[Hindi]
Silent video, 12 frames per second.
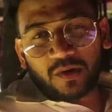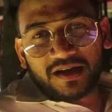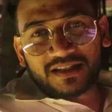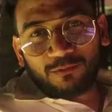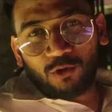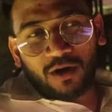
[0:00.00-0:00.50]
सो
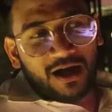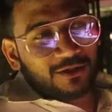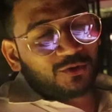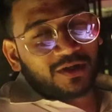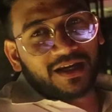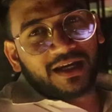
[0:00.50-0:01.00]
गैज हम लोग आ
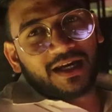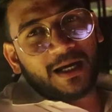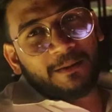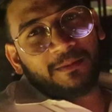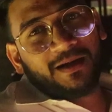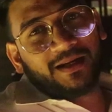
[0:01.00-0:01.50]
चुके हैं
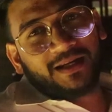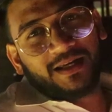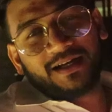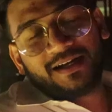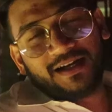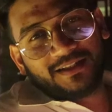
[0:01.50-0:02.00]

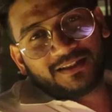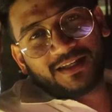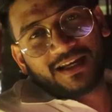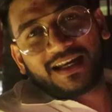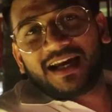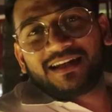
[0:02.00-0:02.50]
हमारे आज
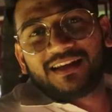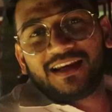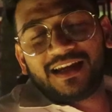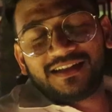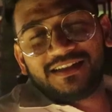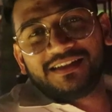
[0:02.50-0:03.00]
के
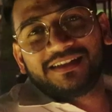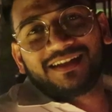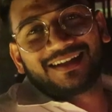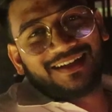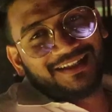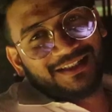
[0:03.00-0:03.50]
कैंडल लाइट
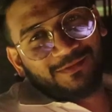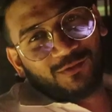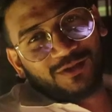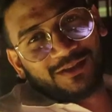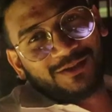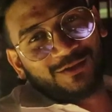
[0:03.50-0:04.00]
डिनर
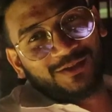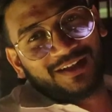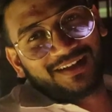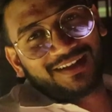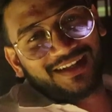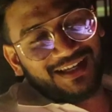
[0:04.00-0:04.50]
हनीमून
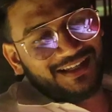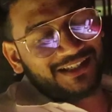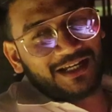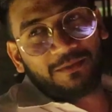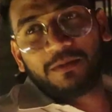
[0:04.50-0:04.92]
डिनर की जगह